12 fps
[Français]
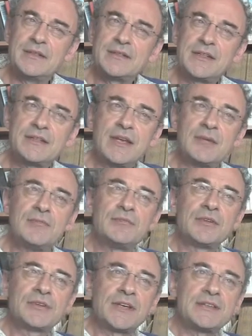C'était un
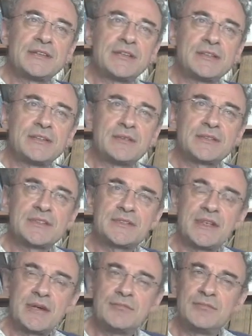mouvement très intéressant parce que
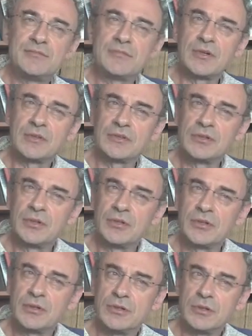c'était un mouvement
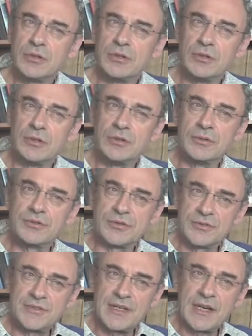euh,
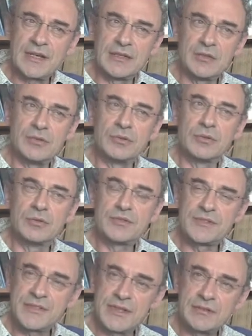social au
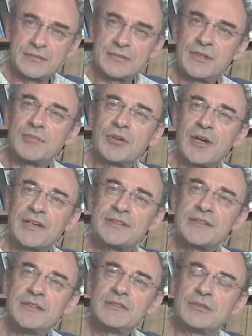sein d'une
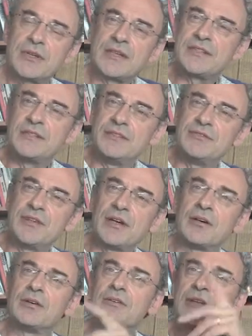démocratie, donc assez
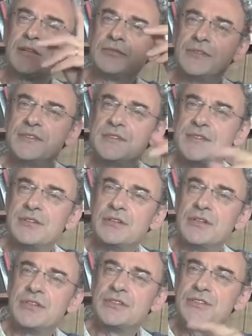différent de la Tunisie,
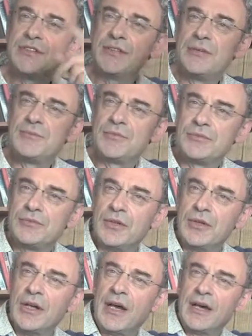de l'Égypte ou
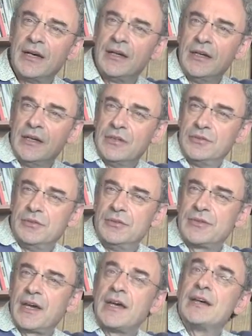de
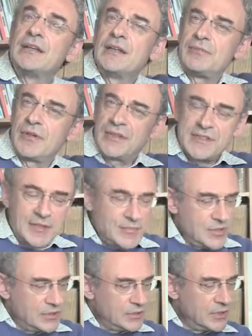l'Ukraine plus
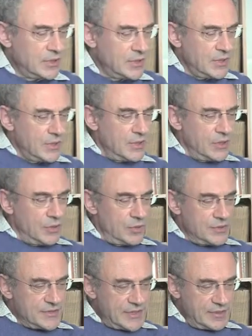récemment,
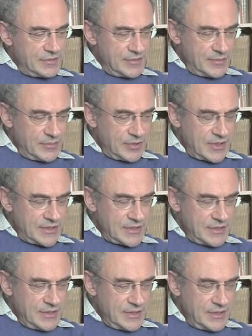au sein d'une
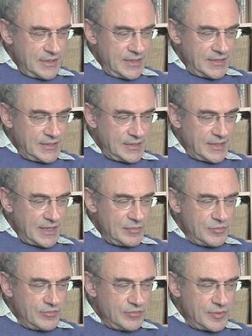démocratie. Et c'était un
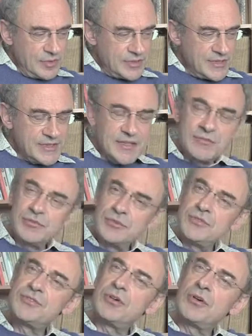mouvement qui s'est
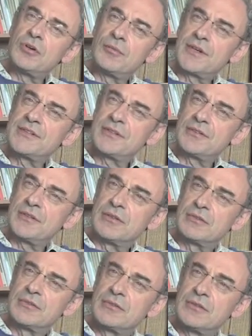voulu sans représentant.